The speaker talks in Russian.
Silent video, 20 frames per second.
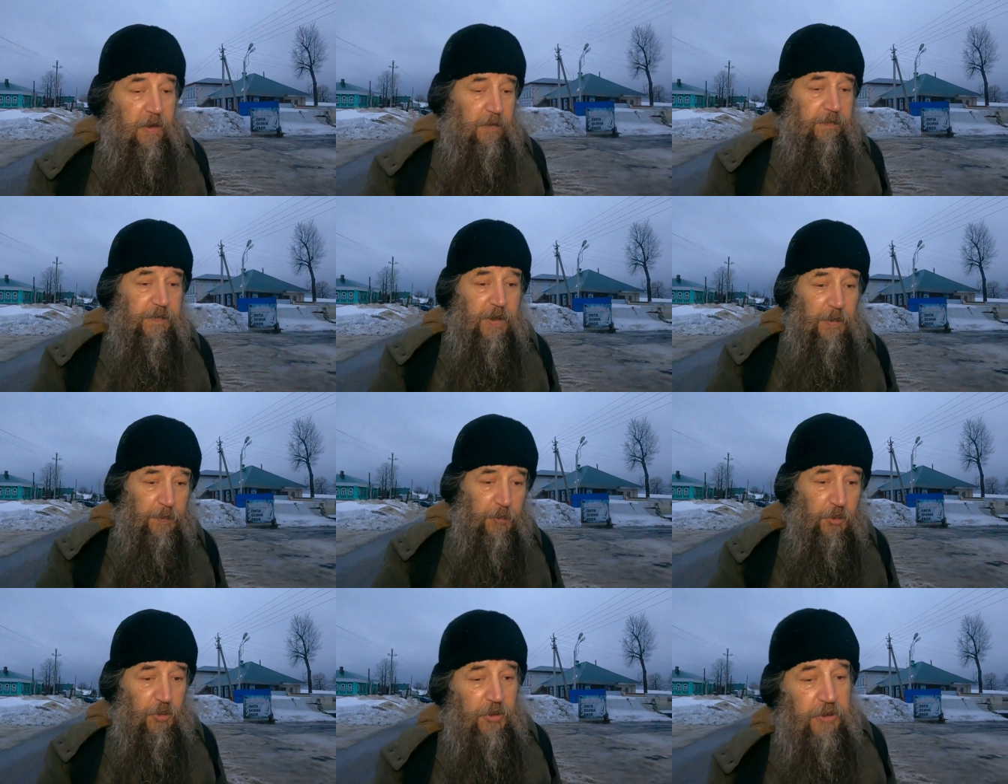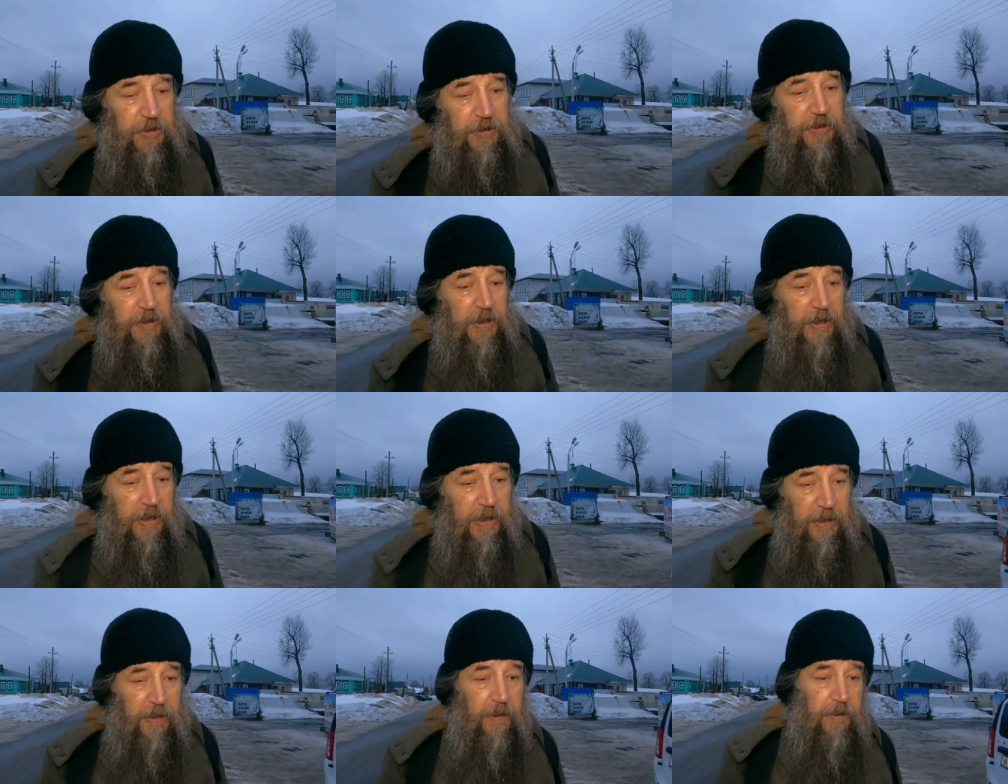в Японии,
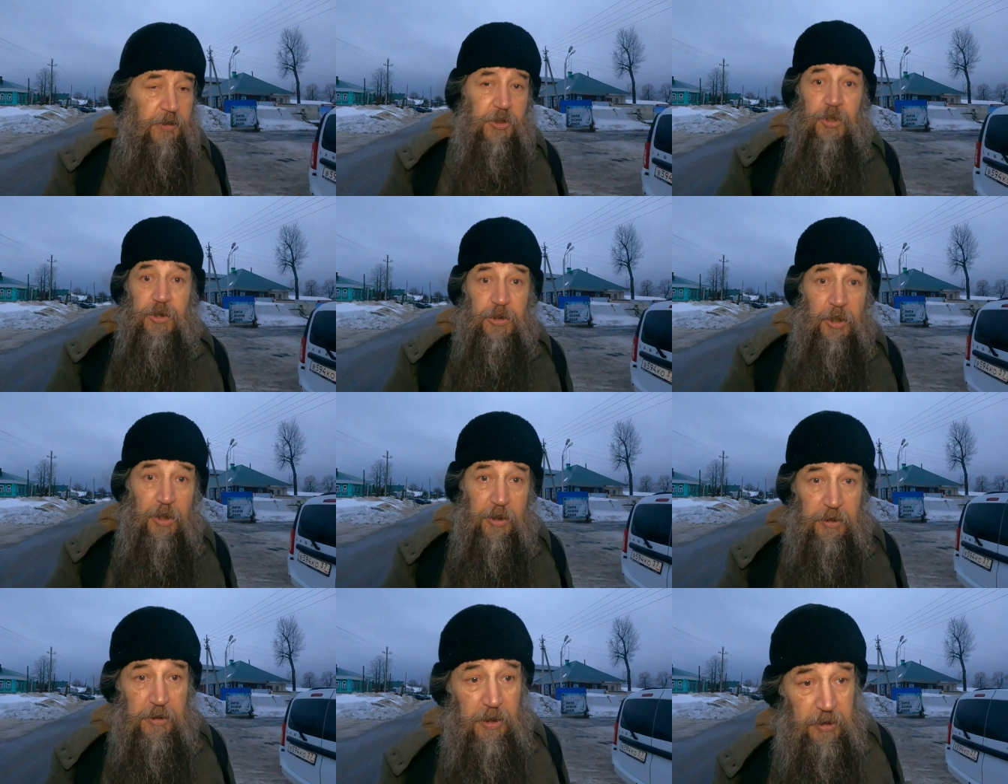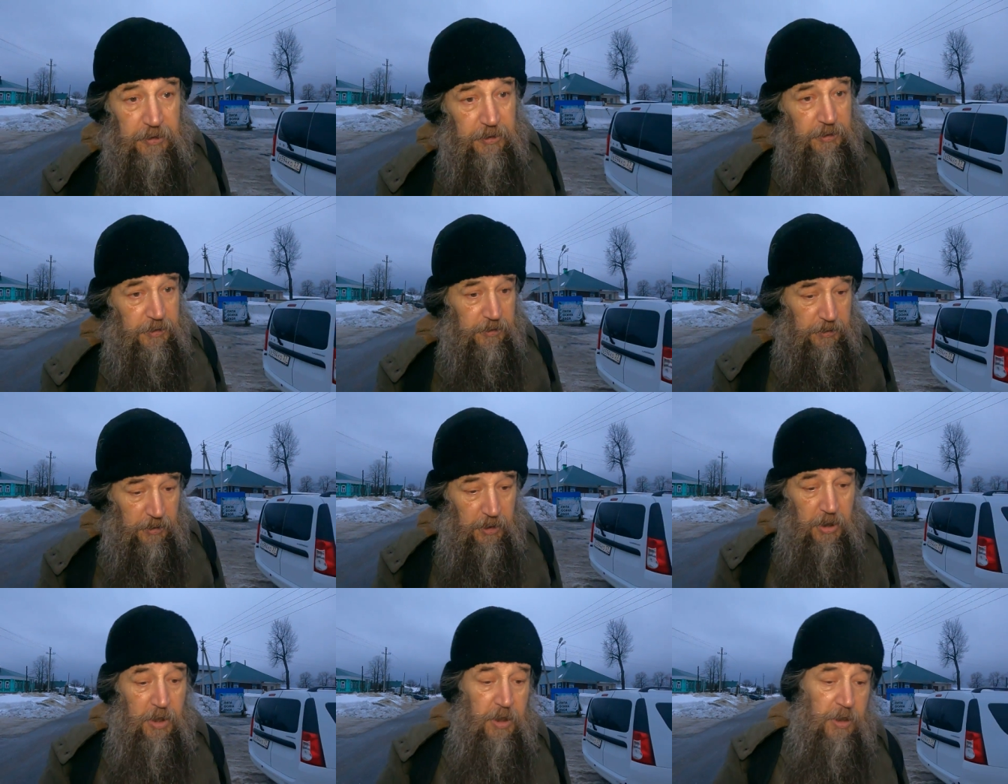Китай даже,
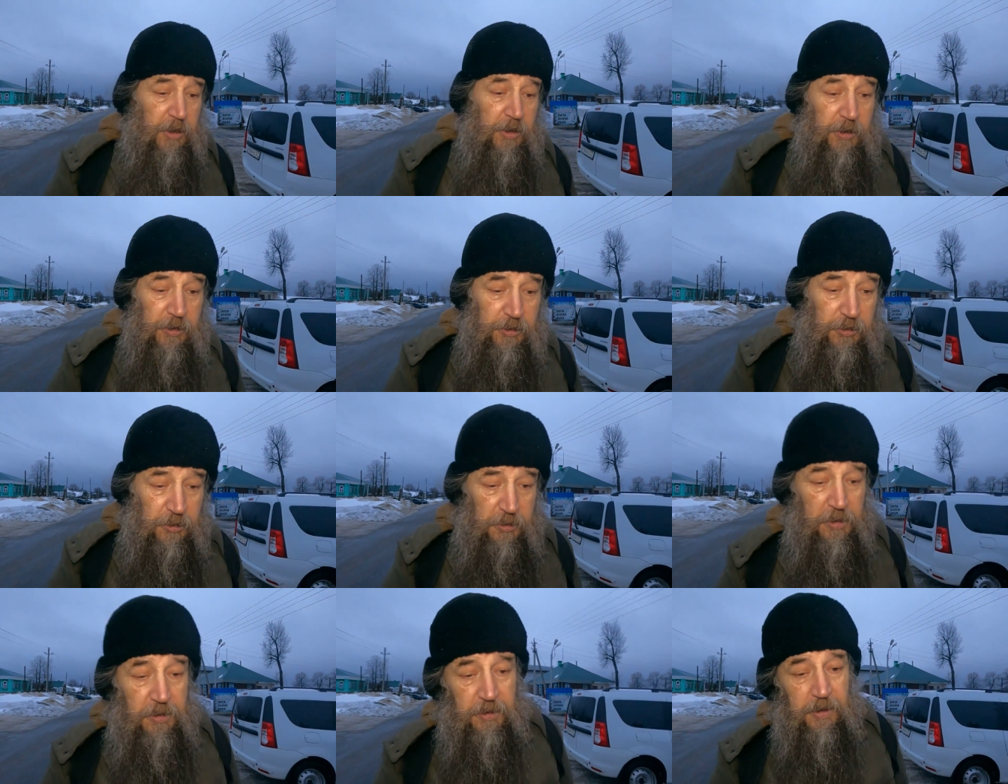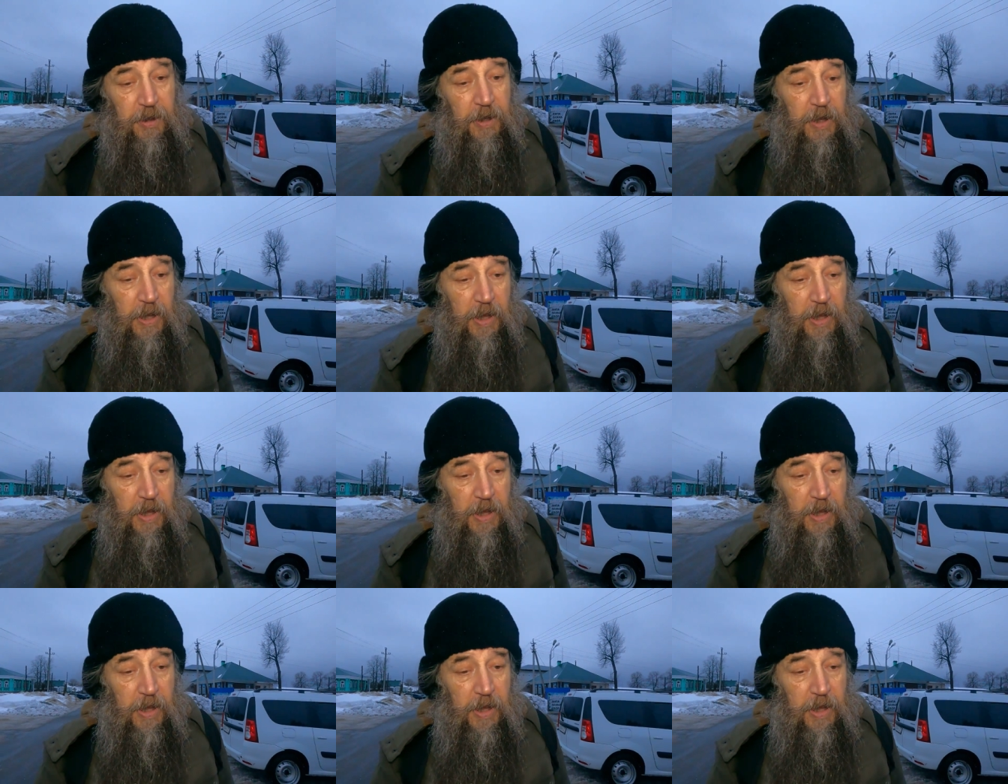и то,